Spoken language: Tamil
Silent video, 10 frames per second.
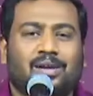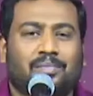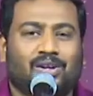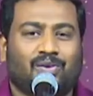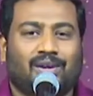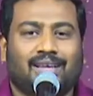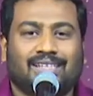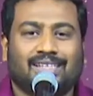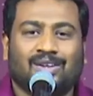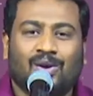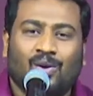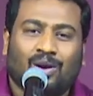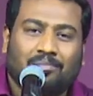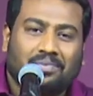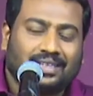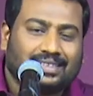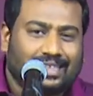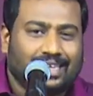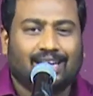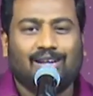என்ன பண்ணக்கூடாது உங்கள்
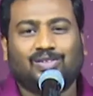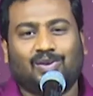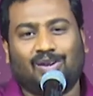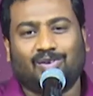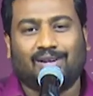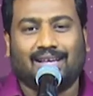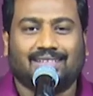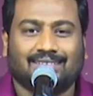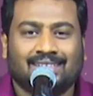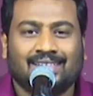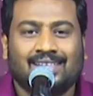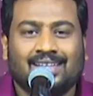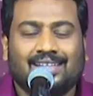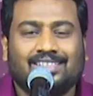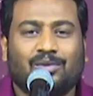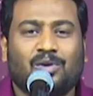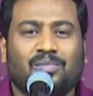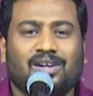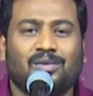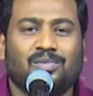பிரச்சனைகளை சொல்லக்கூடாது
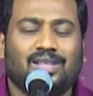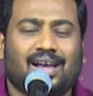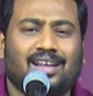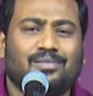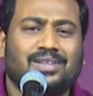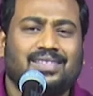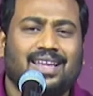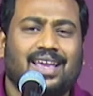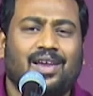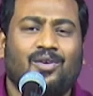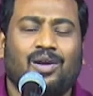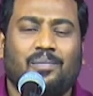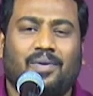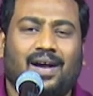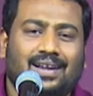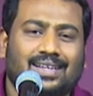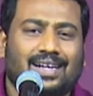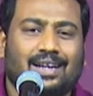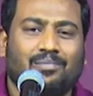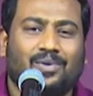ஜபம் பண்ணும்போது ஆரம்பத்திலேயே உங்கள்
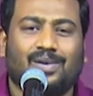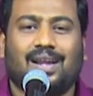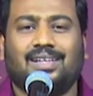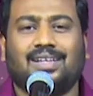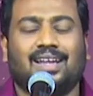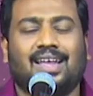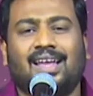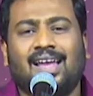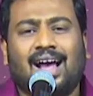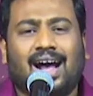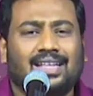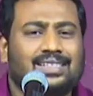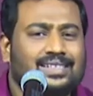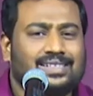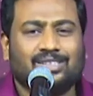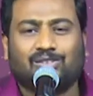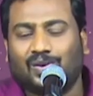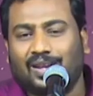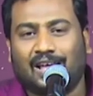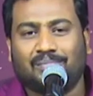பாடுகளை போராட்டங்களை அது இதுன்னு
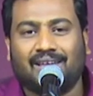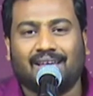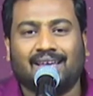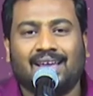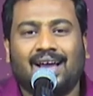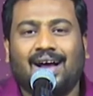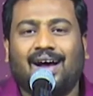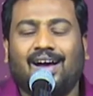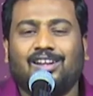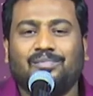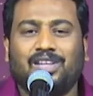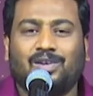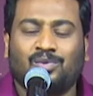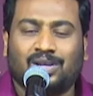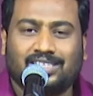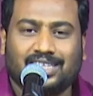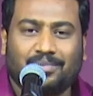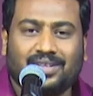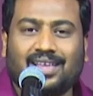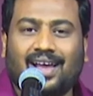சொல்லாமல் ஆரம்பிக்கும் உங்கள்
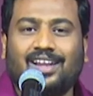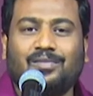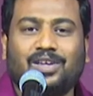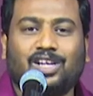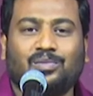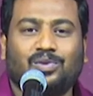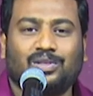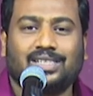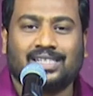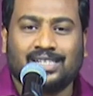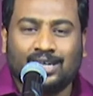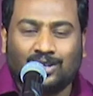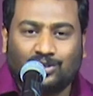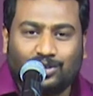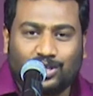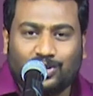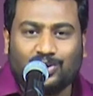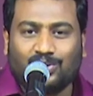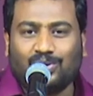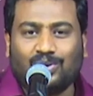ஜபத்தை ஆரம்பிக்கும் போது
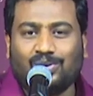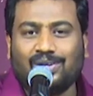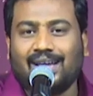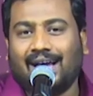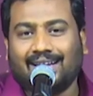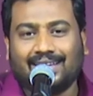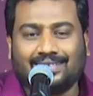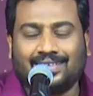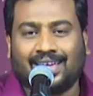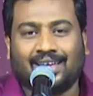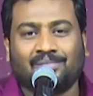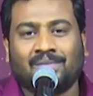துதியோடு ஆறாதுங்க